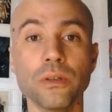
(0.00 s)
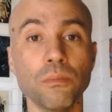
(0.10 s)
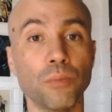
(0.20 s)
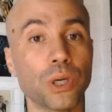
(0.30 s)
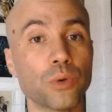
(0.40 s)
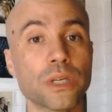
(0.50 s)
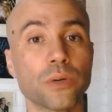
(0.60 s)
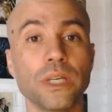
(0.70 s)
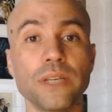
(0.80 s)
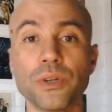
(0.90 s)
voy a usar
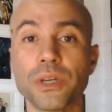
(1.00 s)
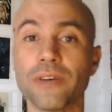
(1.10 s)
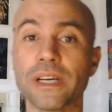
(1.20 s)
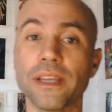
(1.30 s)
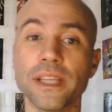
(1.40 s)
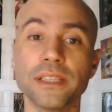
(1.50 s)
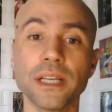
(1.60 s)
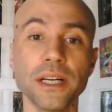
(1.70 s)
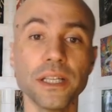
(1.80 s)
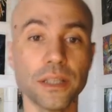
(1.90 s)
un libro que bajé de
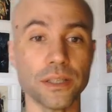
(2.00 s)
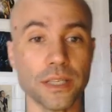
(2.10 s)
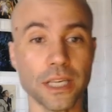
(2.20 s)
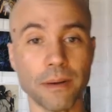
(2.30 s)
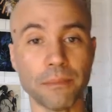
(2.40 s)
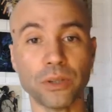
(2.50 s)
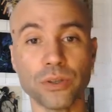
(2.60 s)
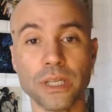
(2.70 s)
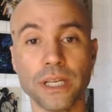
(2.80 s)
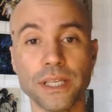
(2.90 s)
internet que se llama Mitos
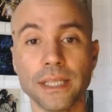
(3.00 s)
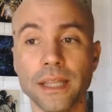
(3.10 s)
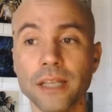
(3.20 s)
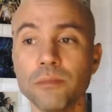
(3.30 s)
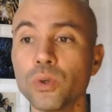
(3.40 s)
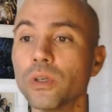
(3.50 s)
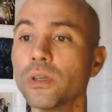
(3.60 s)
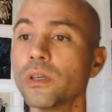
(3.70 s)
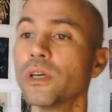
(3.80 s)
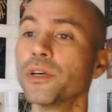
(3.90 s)
y Leyendas del Mundo,
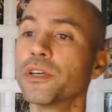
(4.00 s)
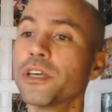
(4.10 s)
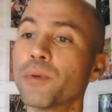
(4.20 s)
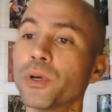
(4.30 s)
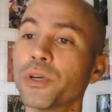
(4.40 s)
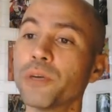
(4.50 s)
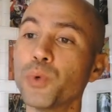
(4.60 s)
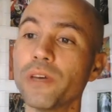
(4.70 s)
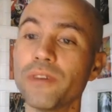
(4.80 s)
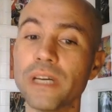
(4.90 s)
que por lo que
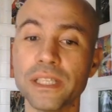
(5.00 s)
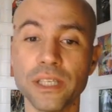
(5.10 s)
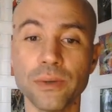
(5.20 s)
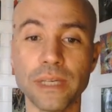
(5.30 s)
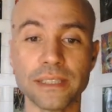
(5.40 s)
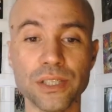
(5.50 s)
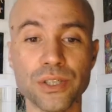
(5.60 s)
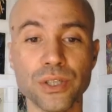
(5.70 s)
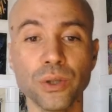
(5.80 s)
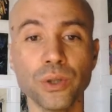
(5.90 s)
pude ver tiene una
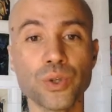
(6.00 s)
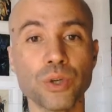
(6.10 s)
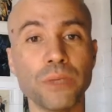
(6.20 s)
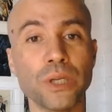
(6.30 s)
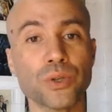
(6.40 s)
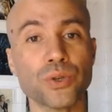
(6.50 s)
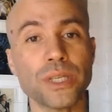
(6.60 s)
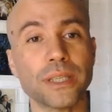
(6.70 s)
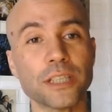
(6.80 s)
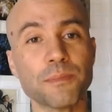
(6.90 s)
extensión de
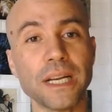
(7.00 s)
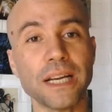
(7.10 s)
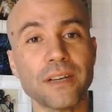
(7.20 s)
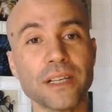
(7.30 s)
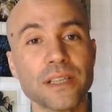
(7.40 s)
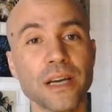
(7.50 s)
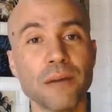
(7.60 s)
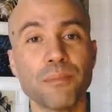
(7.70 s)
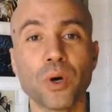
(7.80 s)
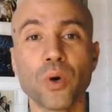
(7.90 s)
8.800 palabras,
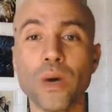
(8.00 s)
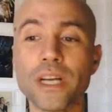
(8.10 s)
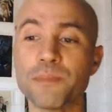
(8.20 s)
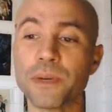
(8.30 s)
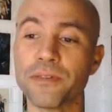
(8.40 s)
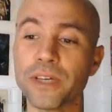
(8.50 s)
por lo cual es perfecto